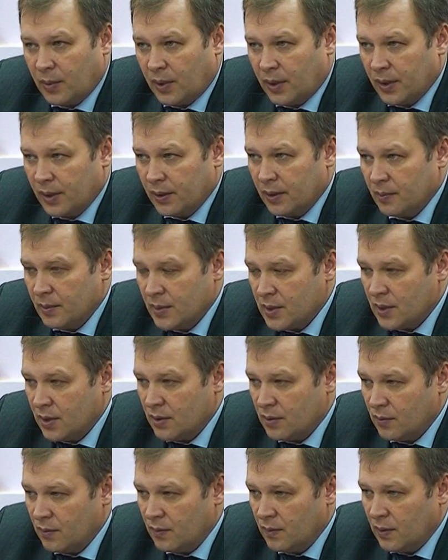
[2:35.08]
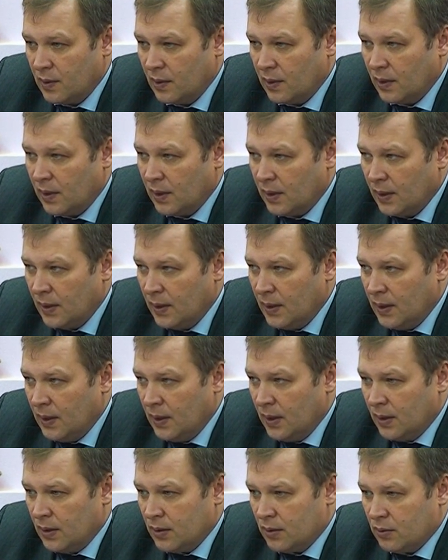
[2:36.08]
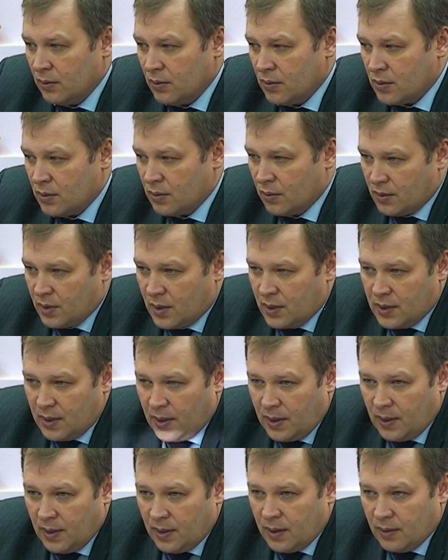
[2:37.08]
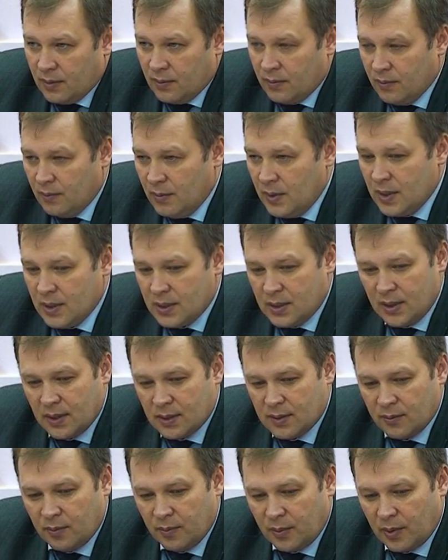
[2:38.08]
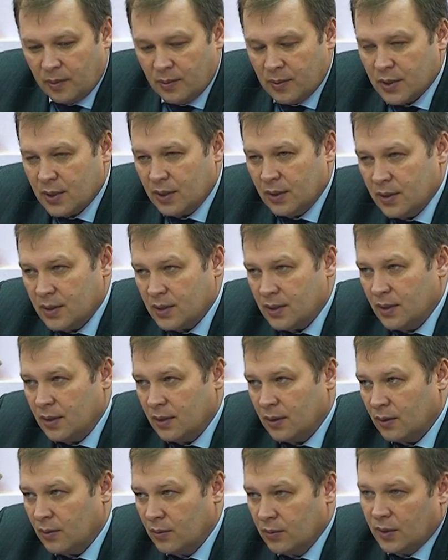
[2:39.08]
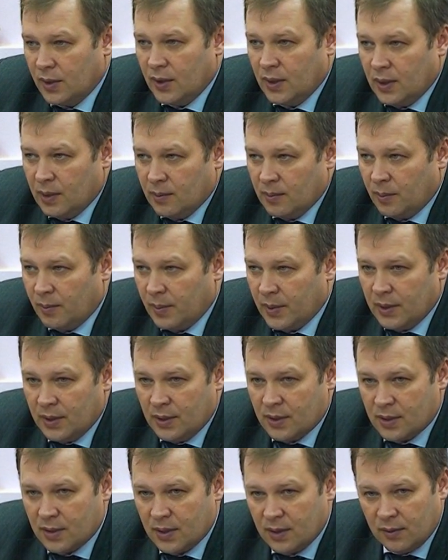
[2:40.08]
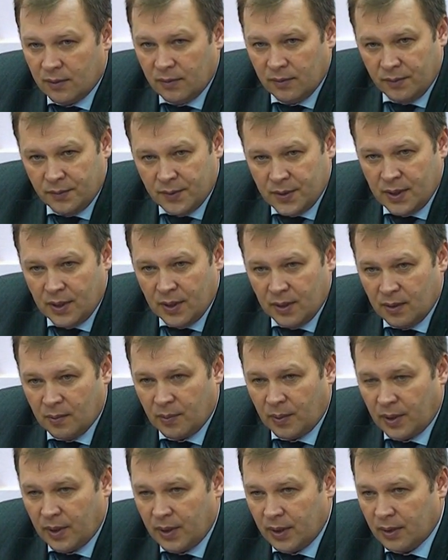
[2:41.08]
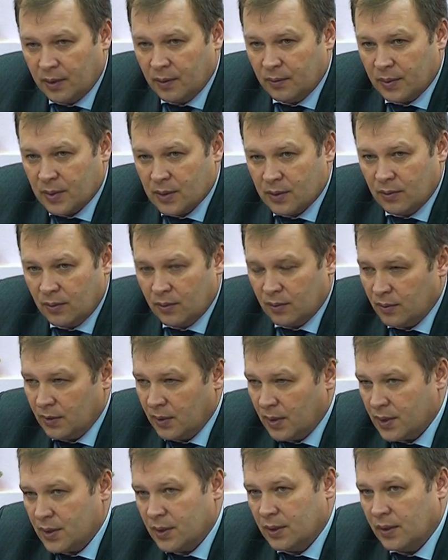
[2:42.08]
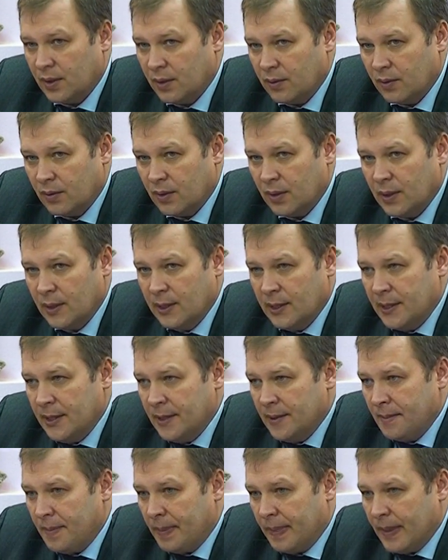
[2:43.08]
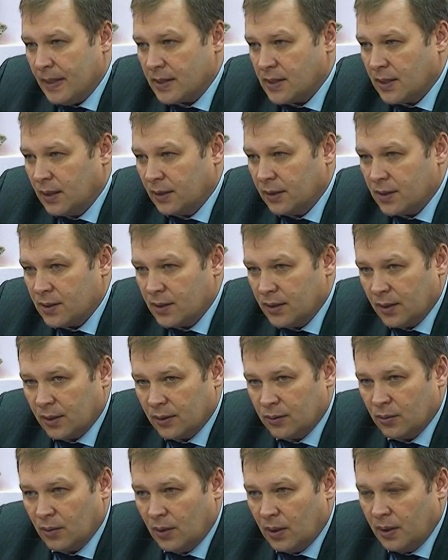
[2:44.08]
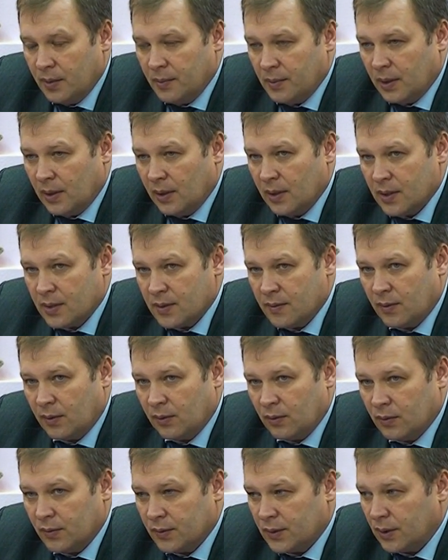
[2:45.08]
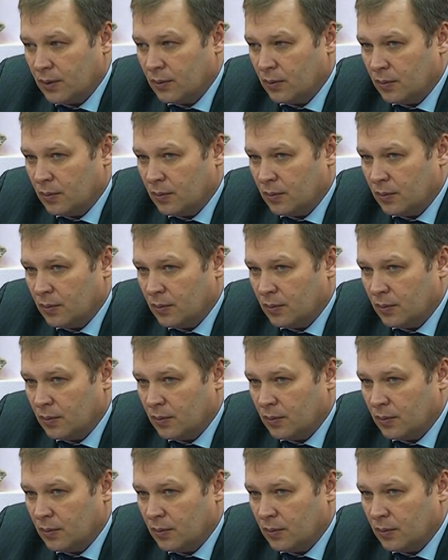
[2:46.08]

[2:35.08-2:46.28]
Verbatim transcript: проекты мы здесь увидели. То есть с точки зрения Министерства промышленности и науки я бы поддержал все эти проекты, поскольку я считаю их достаточно актуальными для Свердловской